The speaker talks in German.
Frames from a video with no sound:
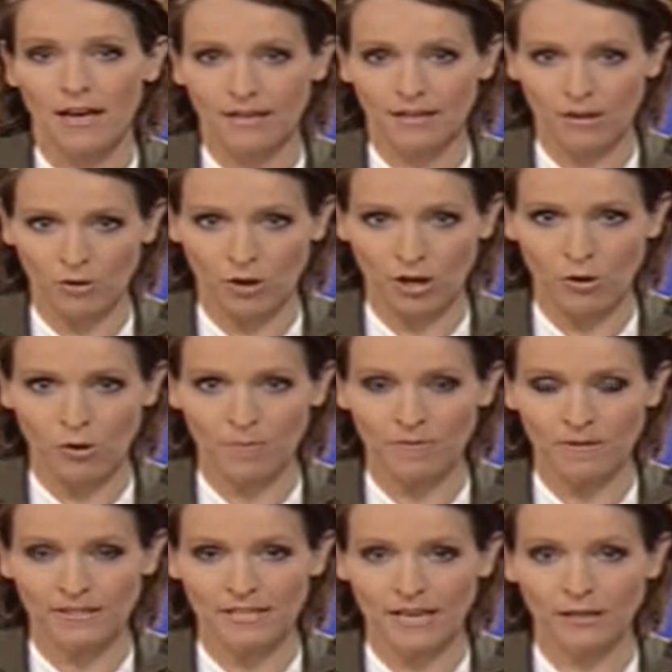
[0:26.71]
Hannelore
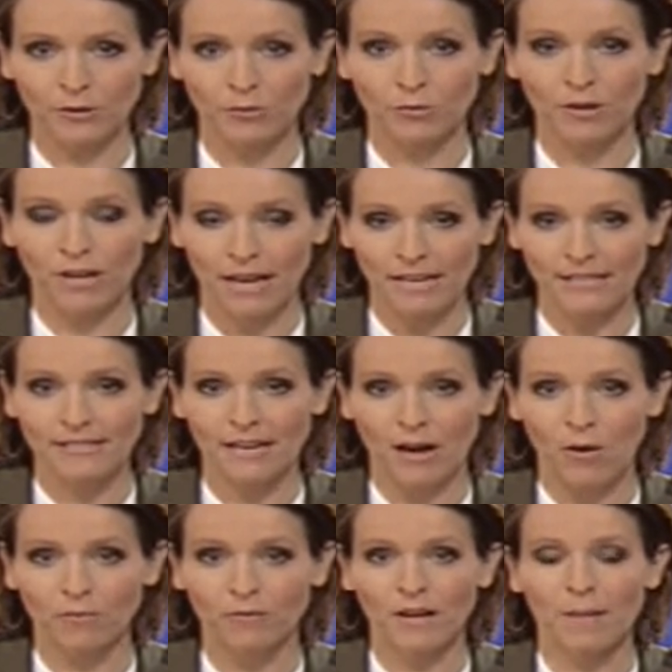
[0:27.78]
Hopfer zeigt nun erste
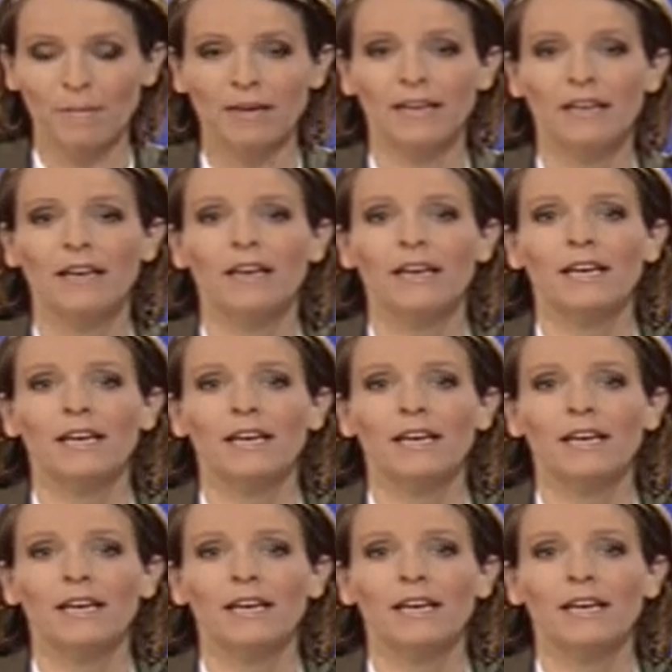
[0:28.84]
Aufnahmen,